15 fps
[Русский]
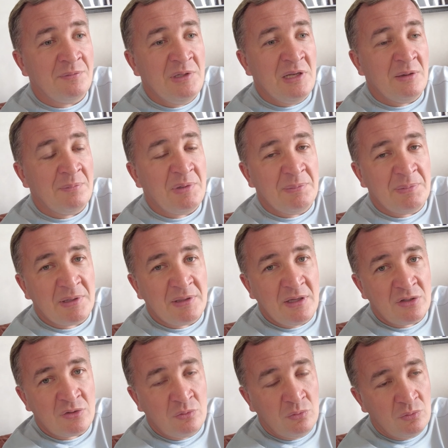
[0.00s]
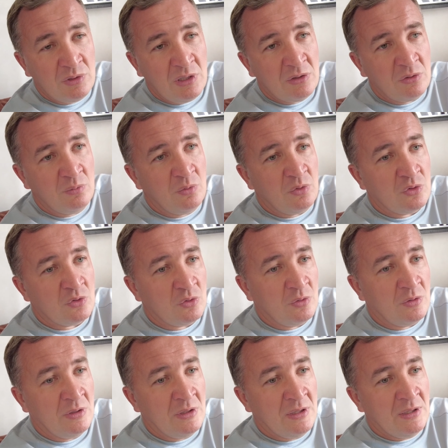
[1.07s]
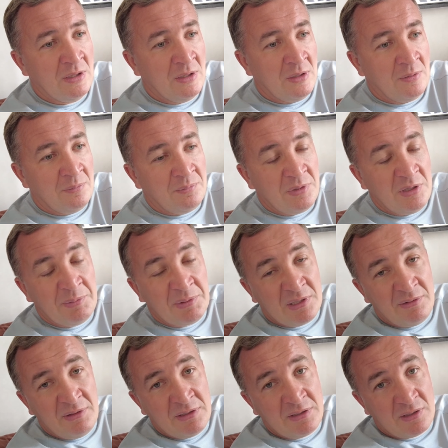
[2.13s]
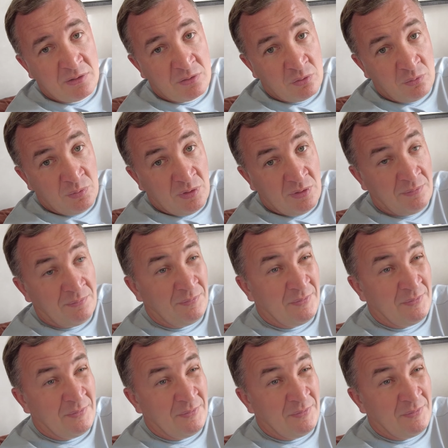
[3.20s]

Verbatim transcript: для перепродаж, ну я думаю, что перепродавать разумно э,